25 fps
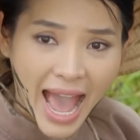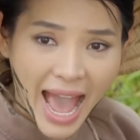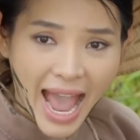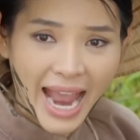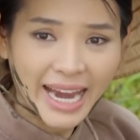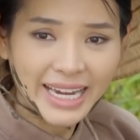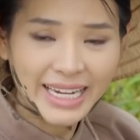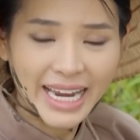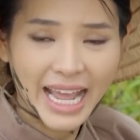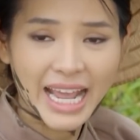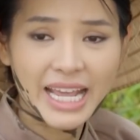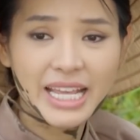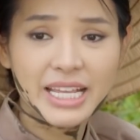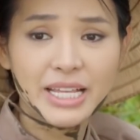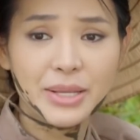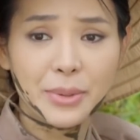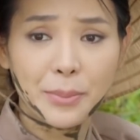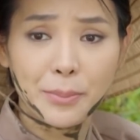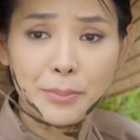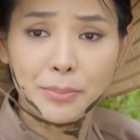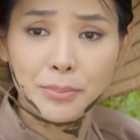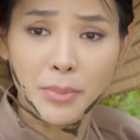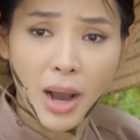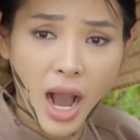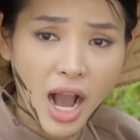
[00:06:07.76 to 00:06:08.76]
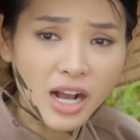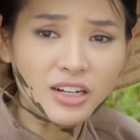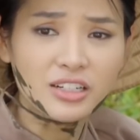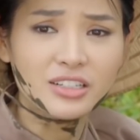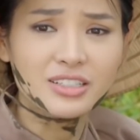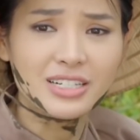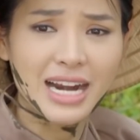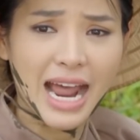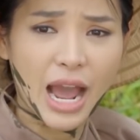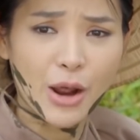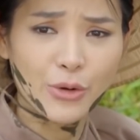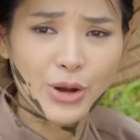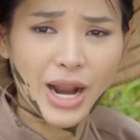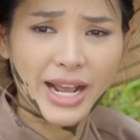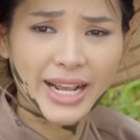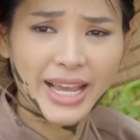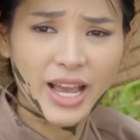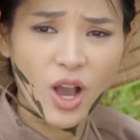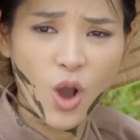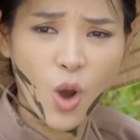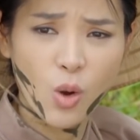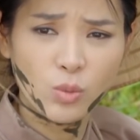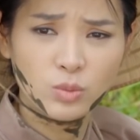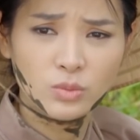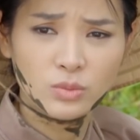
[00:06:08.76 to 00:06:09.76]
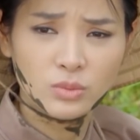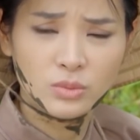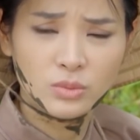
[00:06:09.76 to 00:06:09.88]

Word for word: ai nấy mở cửa rào ra nghe